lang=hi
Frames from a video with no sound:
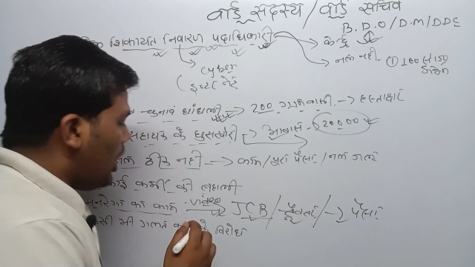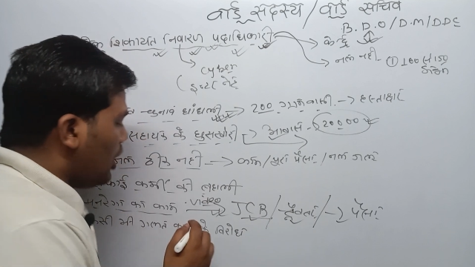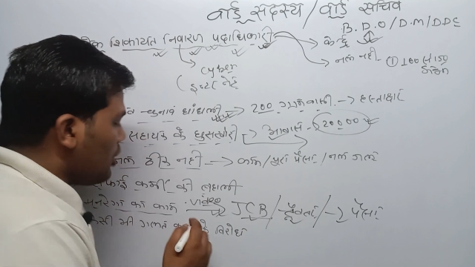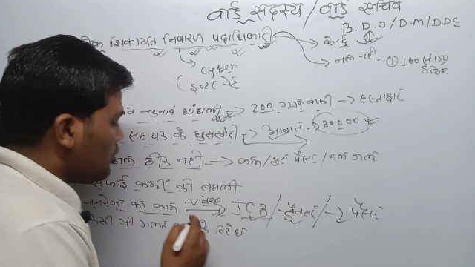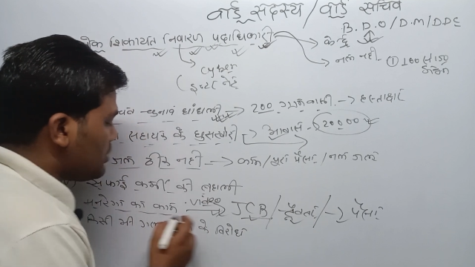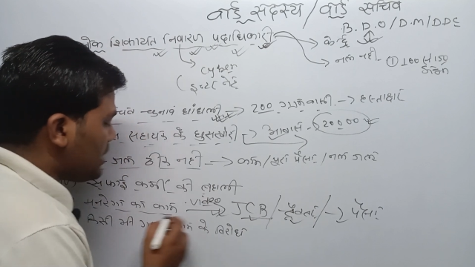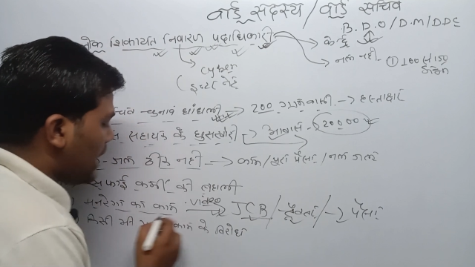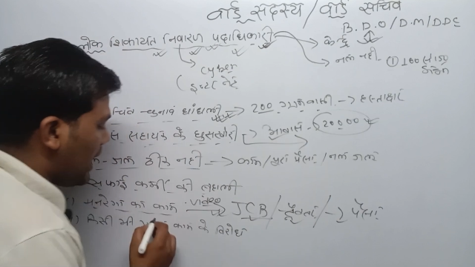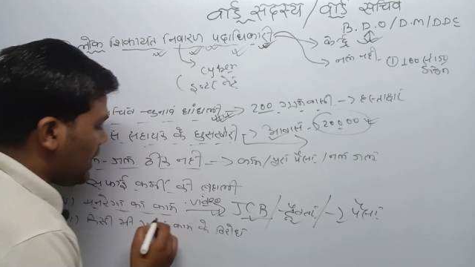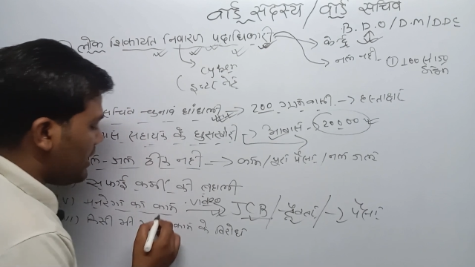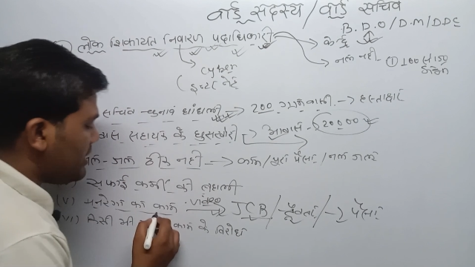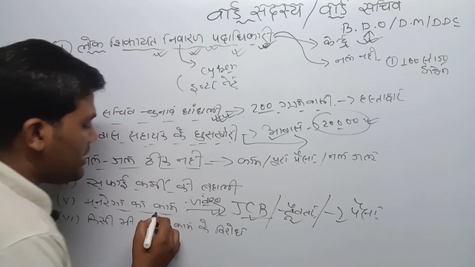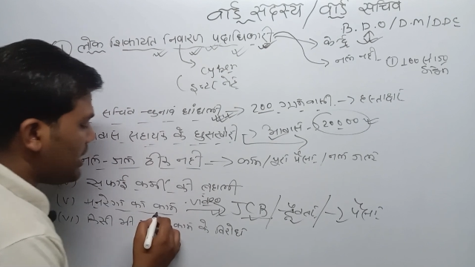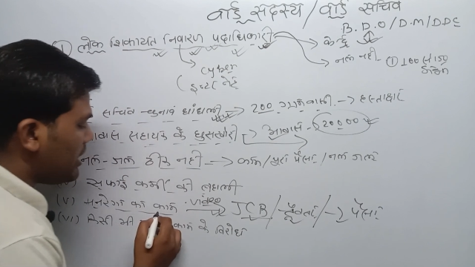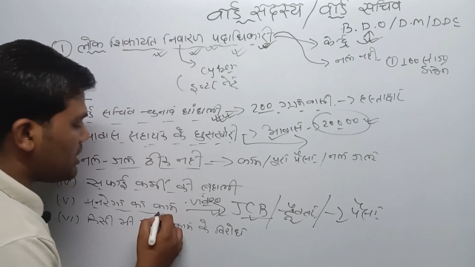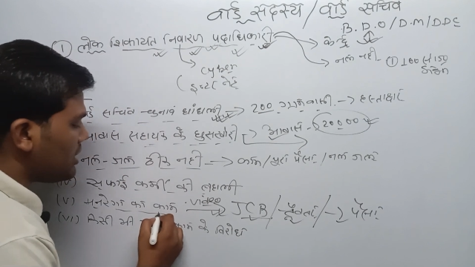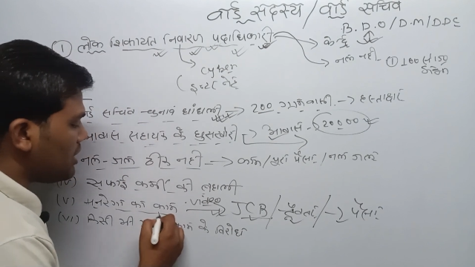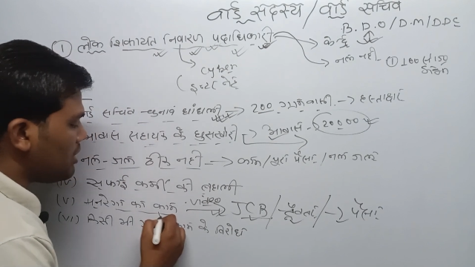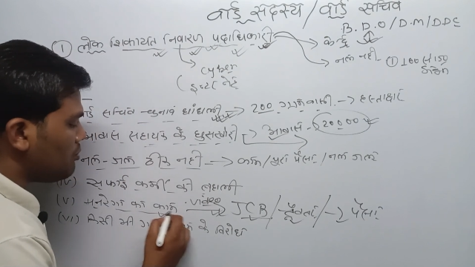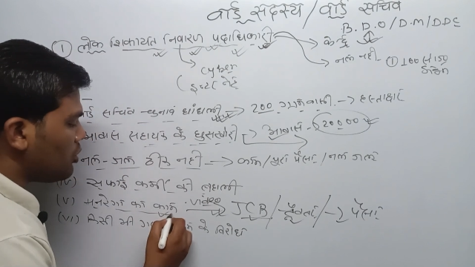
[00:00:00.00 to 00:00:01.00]
तो जान लीजिए
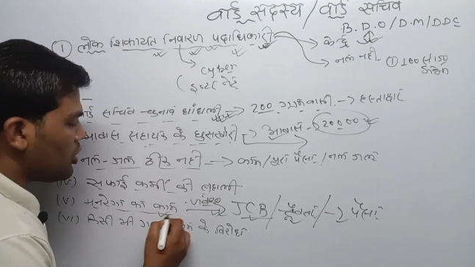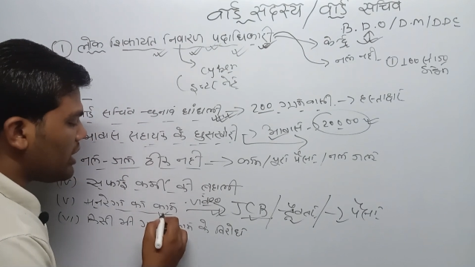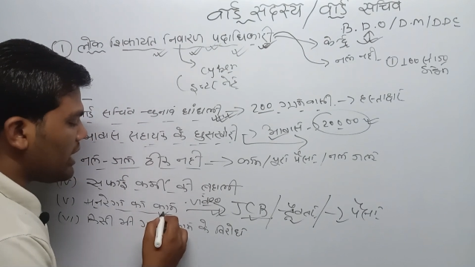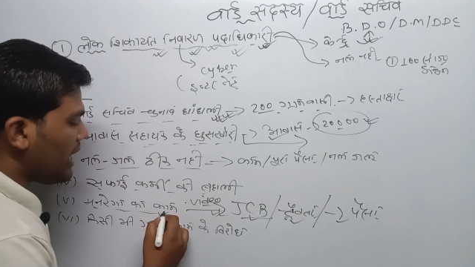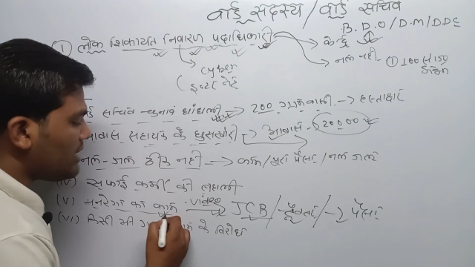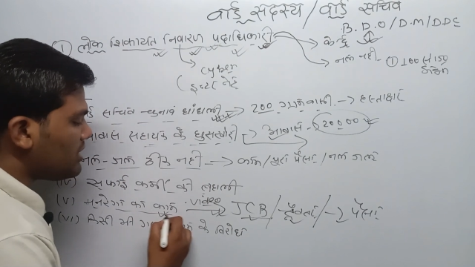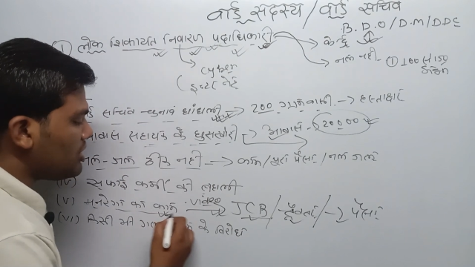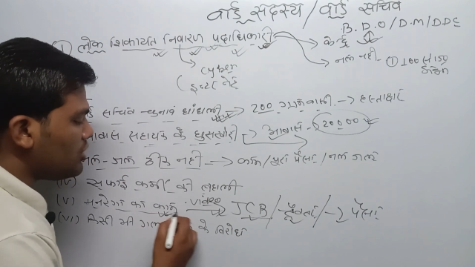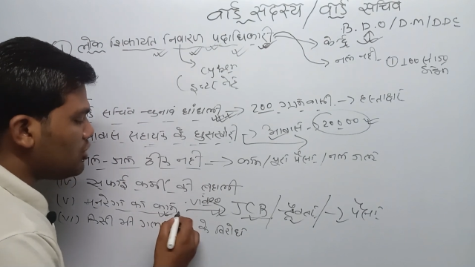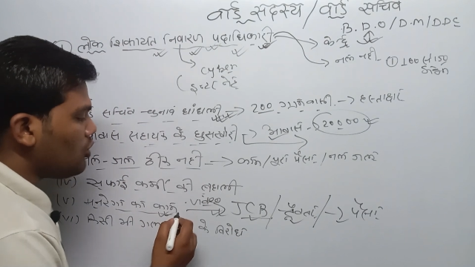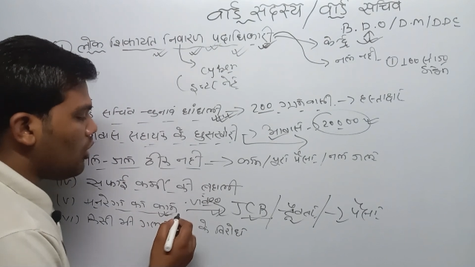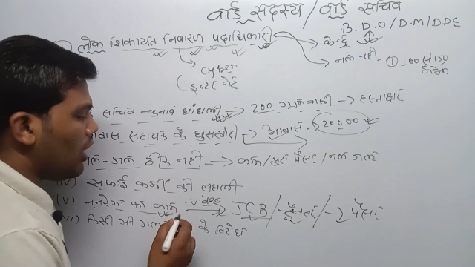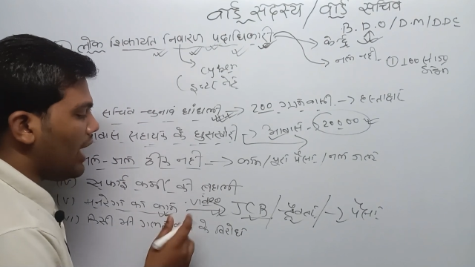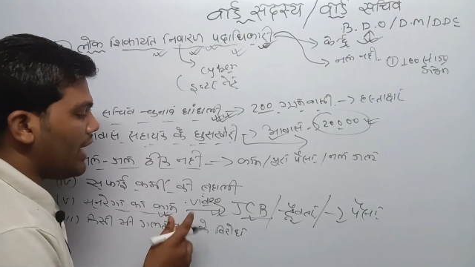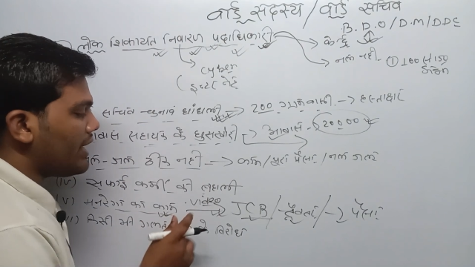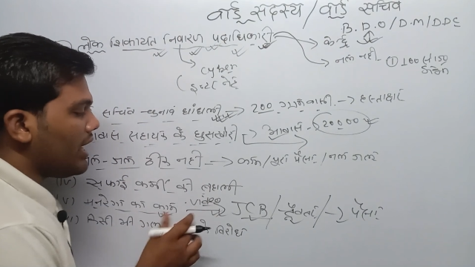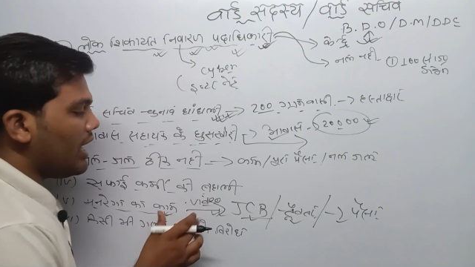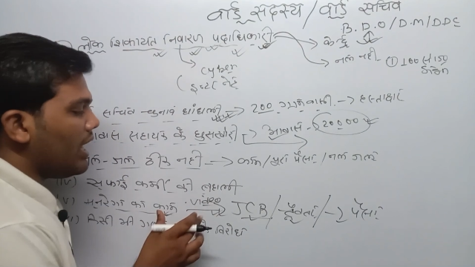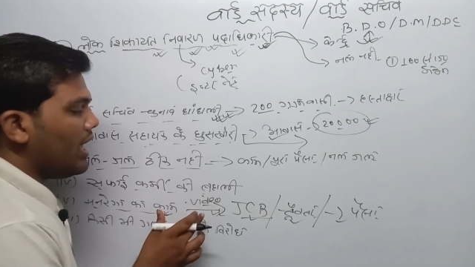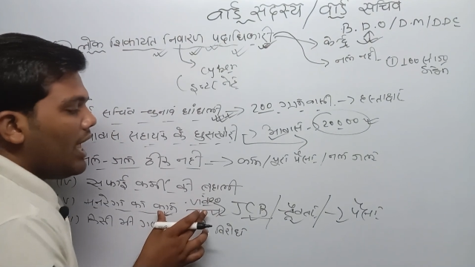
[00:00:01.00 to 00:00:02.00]
जिन मुखिया जी जो है
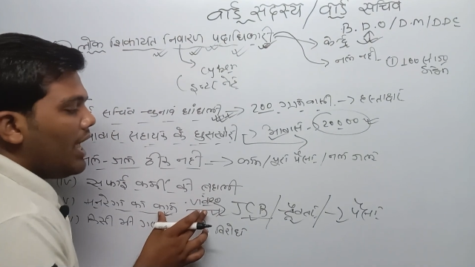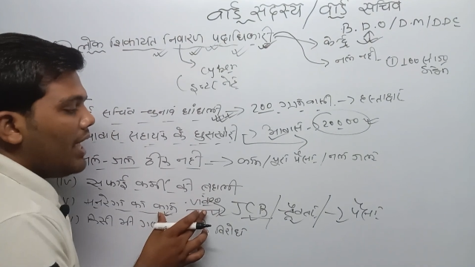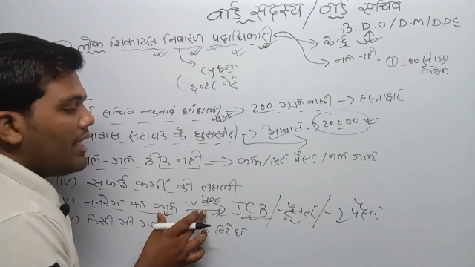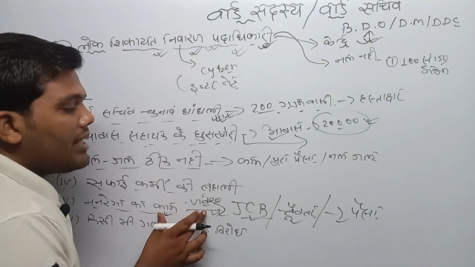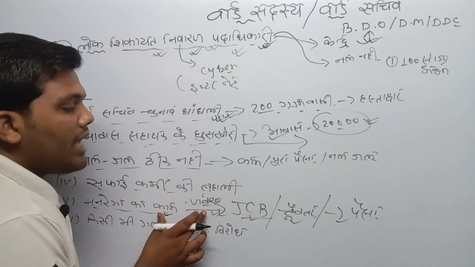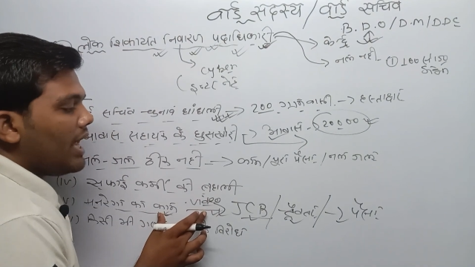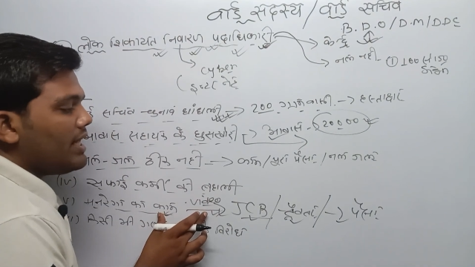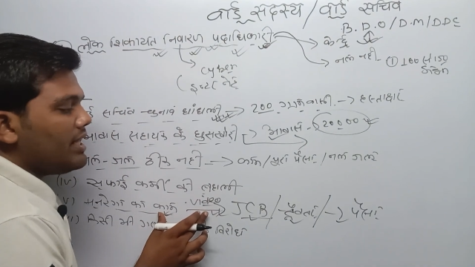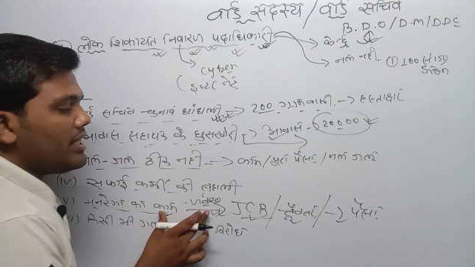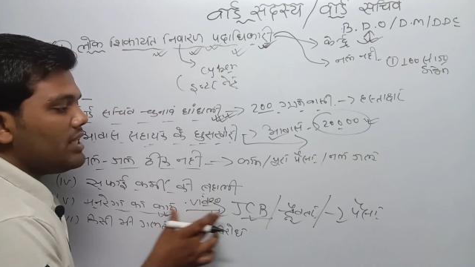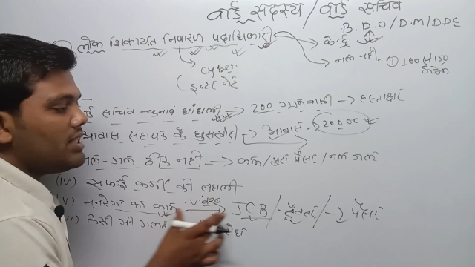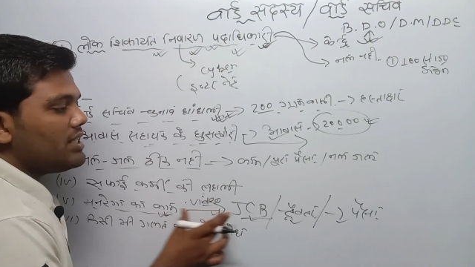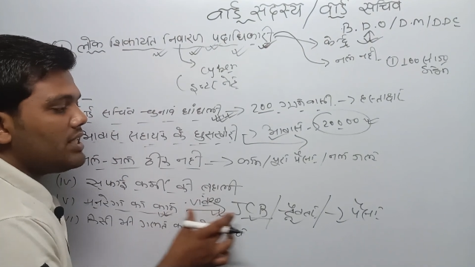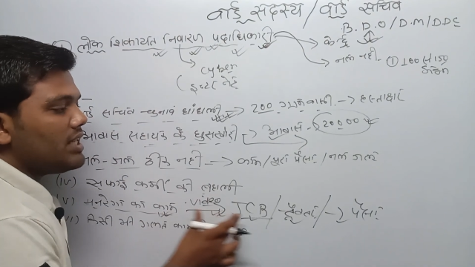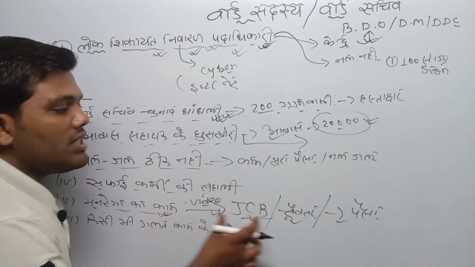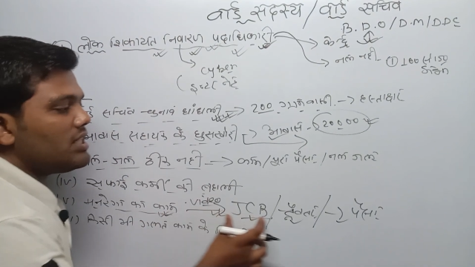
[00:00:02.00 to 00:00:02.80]
ना यानी कि